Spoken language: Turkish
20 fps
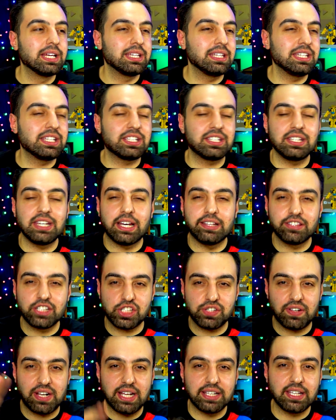2
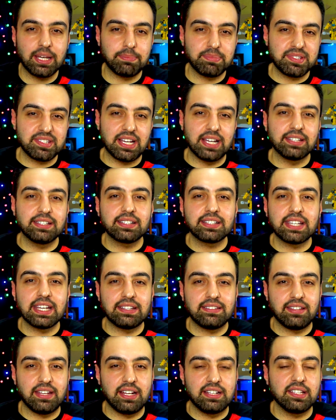yanlış falan yapsaydık
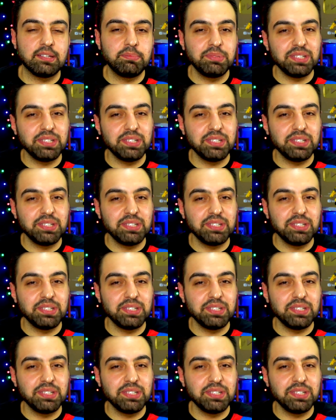yeterdi